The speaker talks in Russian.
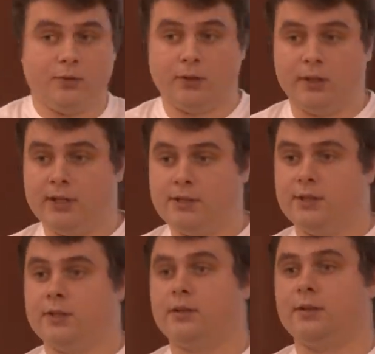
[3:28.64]
Google
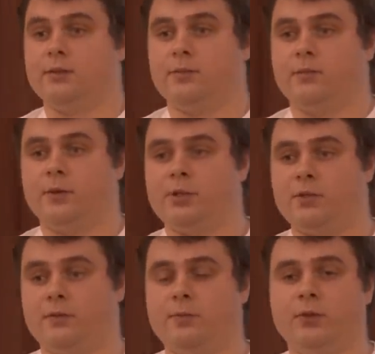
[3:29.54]
Glass. Э,
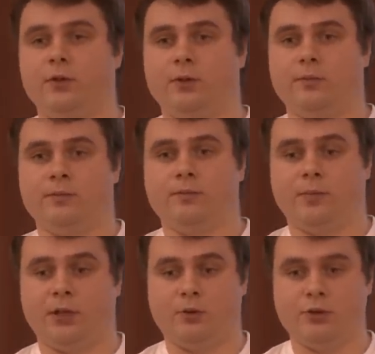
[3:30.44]
вообще во многом
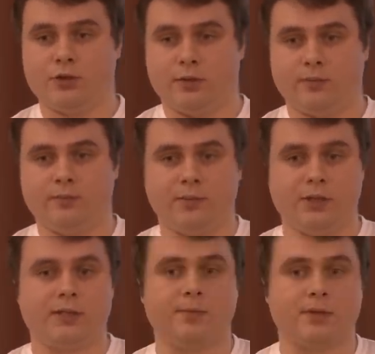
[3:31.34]
похожи
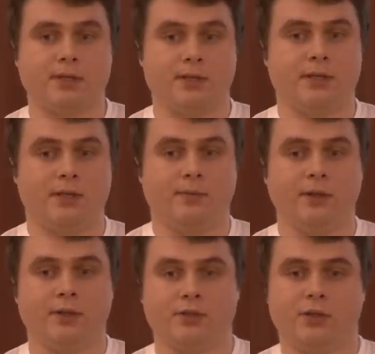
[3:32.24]
принципы создания
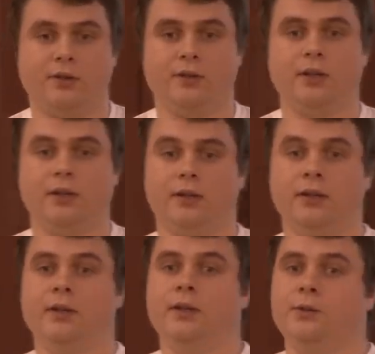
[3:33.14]
приложений для
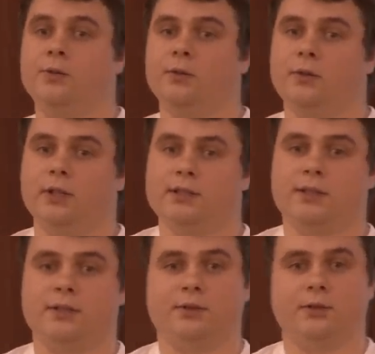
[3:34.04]
Google
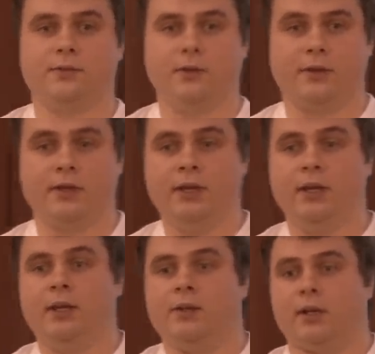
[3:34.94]
Glass Android Wear,
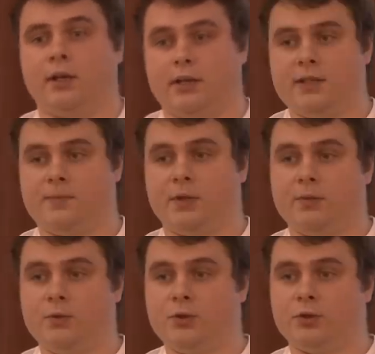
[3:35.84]
как раз
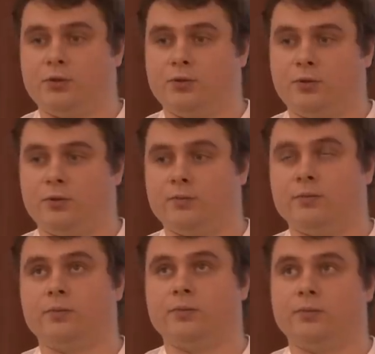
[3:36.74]
потому,
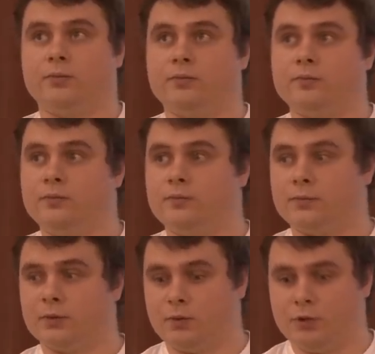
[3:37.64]
что
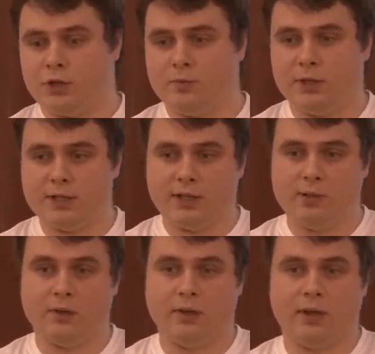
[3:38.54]
очень
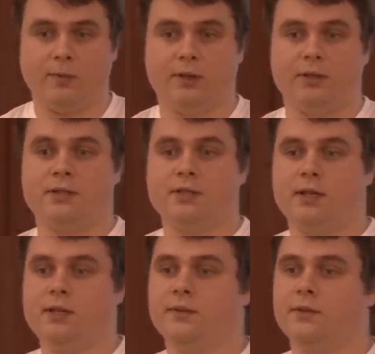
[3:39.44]
близки были команды
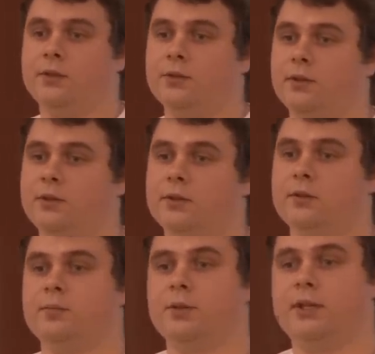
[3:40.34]
дизайнеров, которые
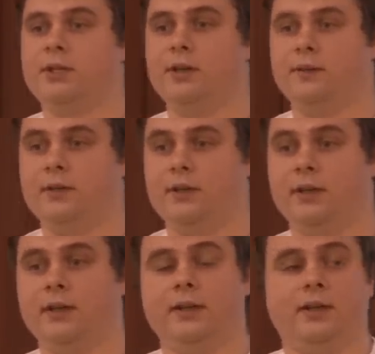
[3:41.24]
это проектировали.